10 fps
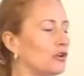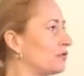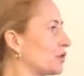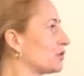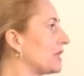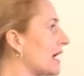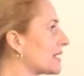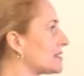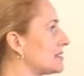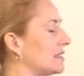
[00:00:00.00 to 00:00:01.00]

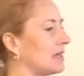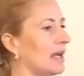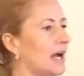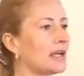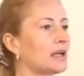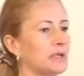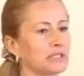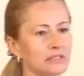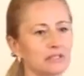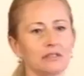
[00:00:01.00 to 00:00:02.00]
confrontarsi e anche
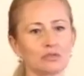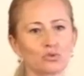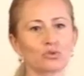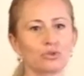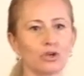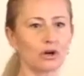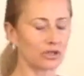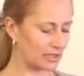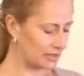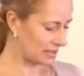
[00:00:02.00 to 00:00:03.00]
mettersi in
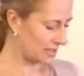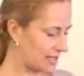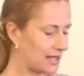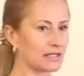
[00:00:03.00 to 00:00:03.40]
discussione